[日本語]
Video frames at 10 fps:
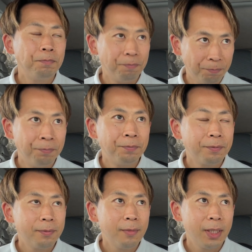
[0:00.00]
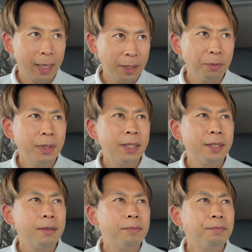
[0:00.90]
うん、大丈夫で
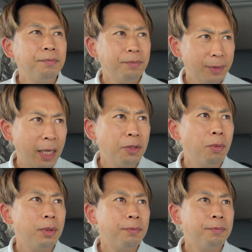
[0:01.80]
す。大丈夫。